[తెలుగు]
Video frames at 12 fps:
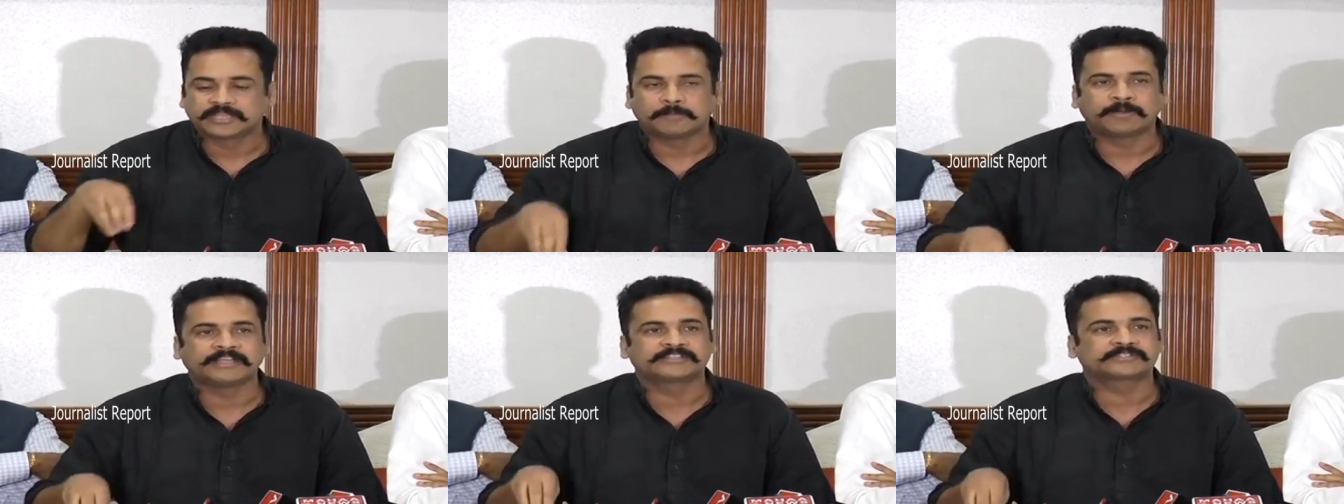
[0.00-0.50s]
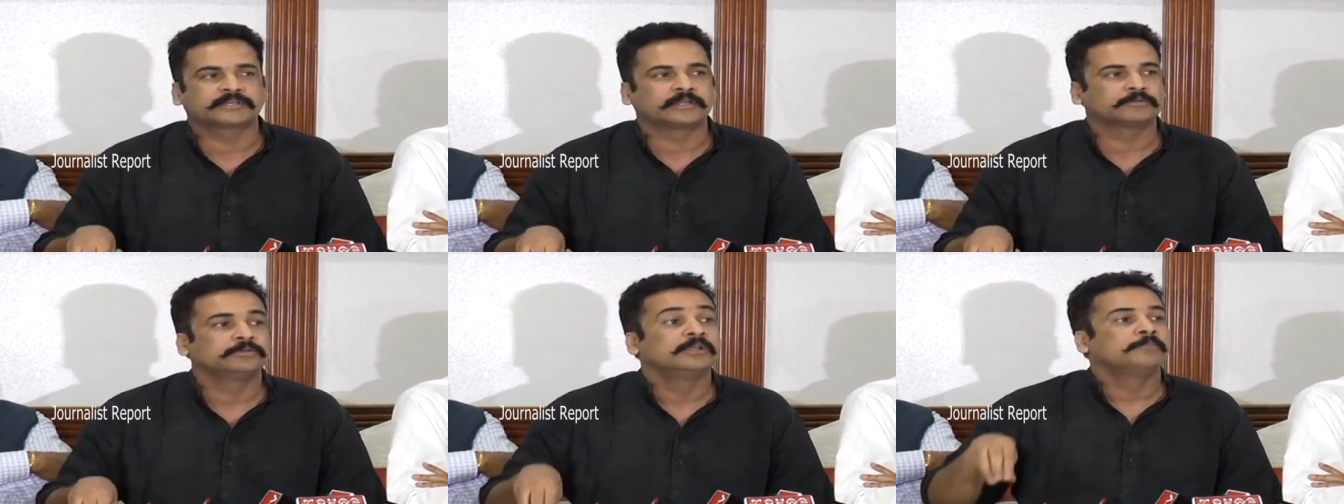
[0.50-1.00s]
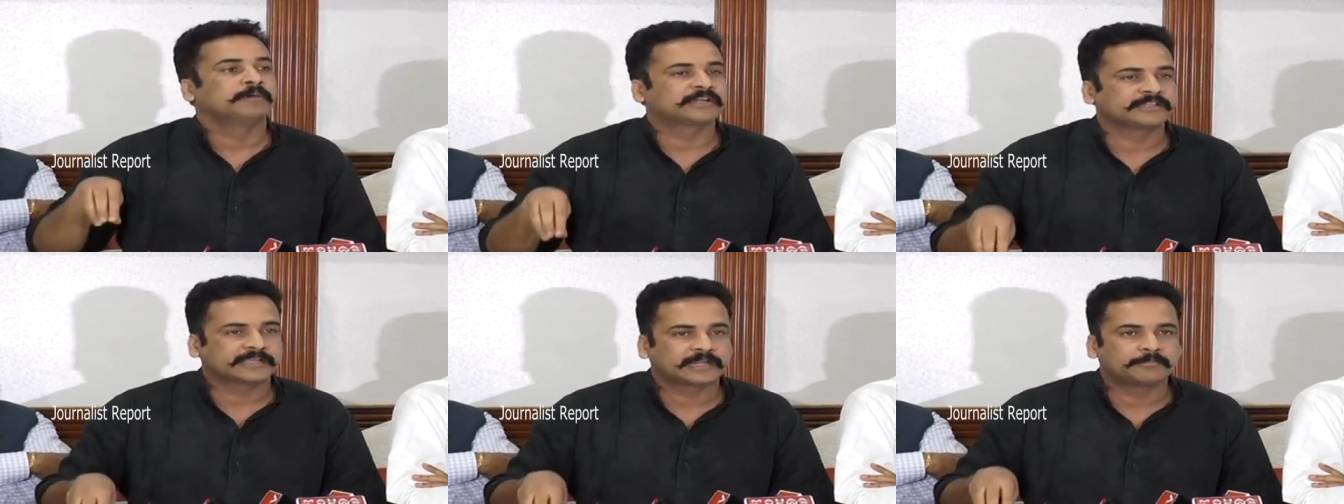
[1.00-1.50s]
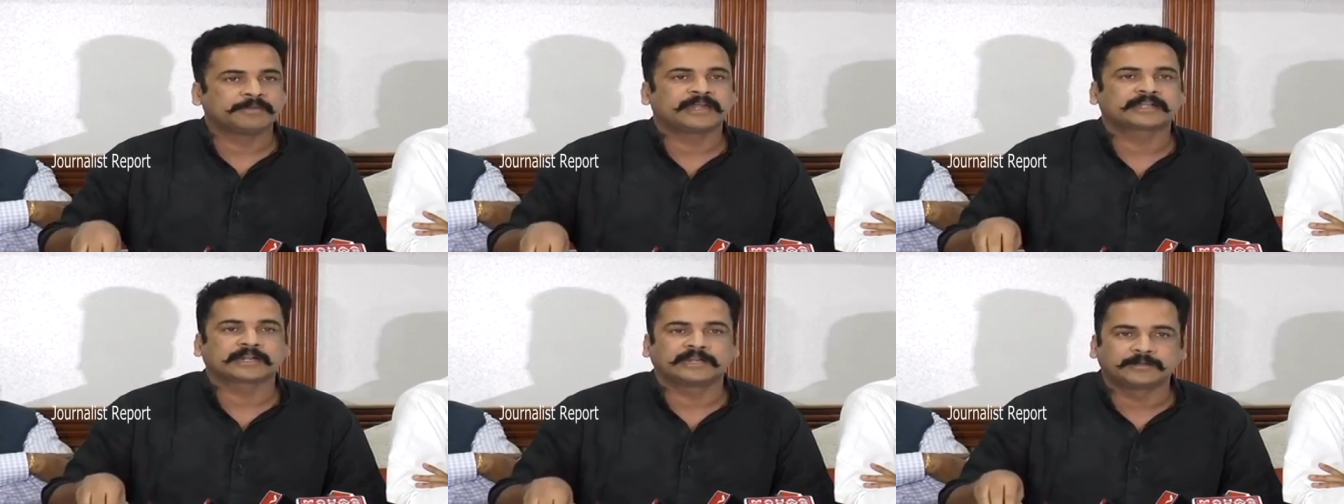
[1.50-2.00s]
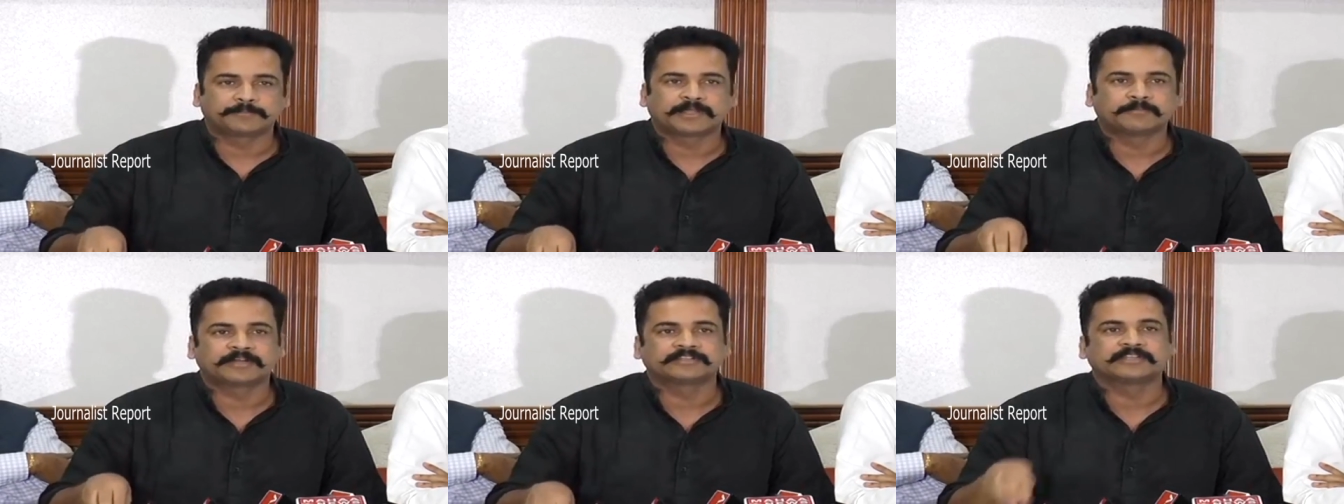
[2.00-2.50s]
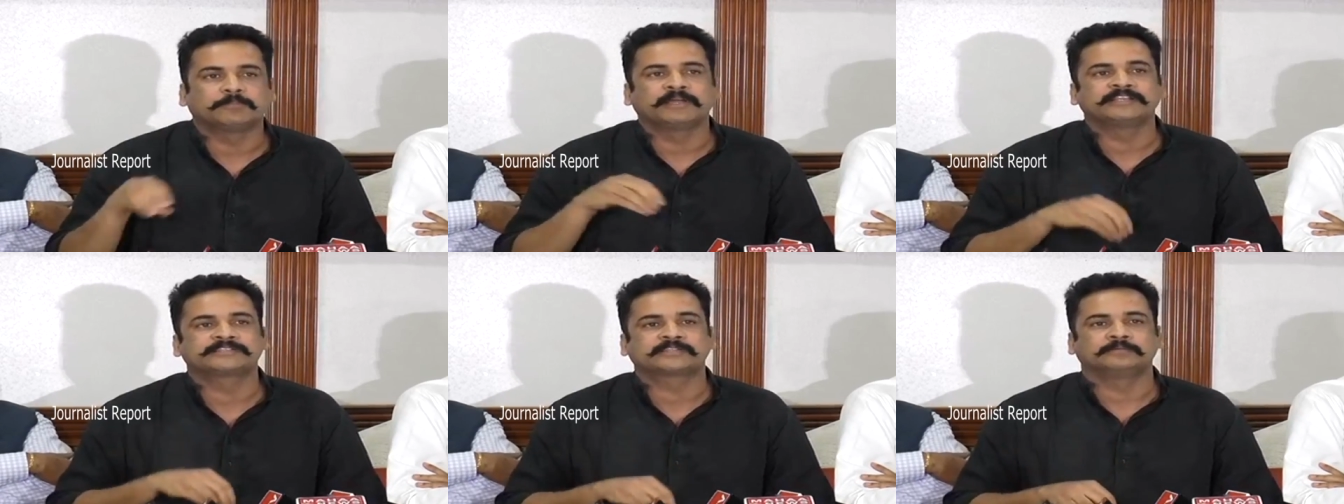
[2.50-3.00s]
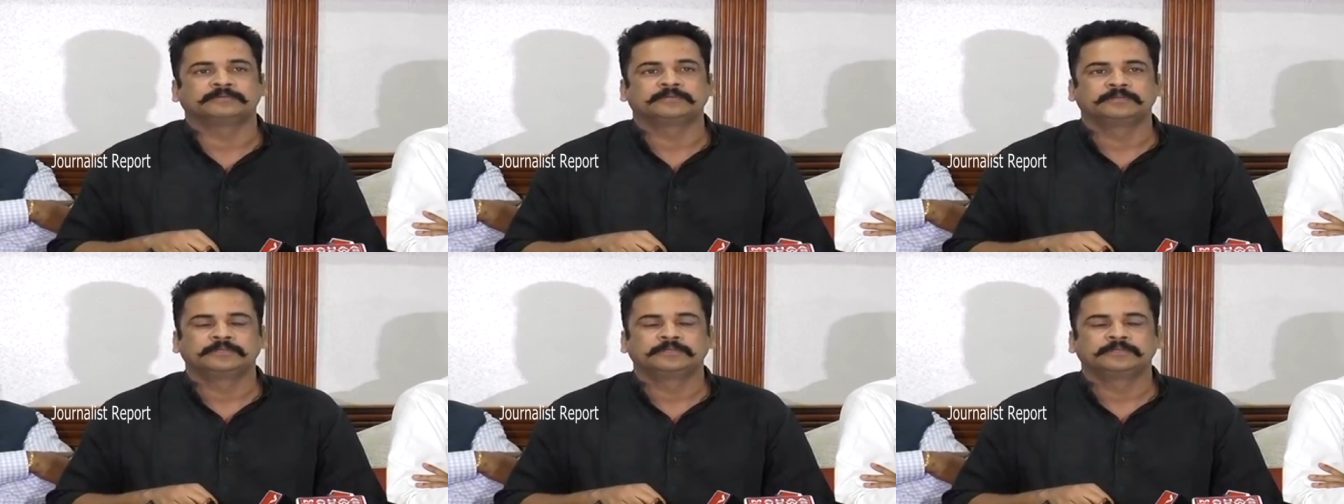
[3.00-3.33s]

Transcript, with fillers: దబాయిస్తున్నారు మన దగ్గర మ్యాటర్ లేనప్పుడే మనం దబాయిస్తాం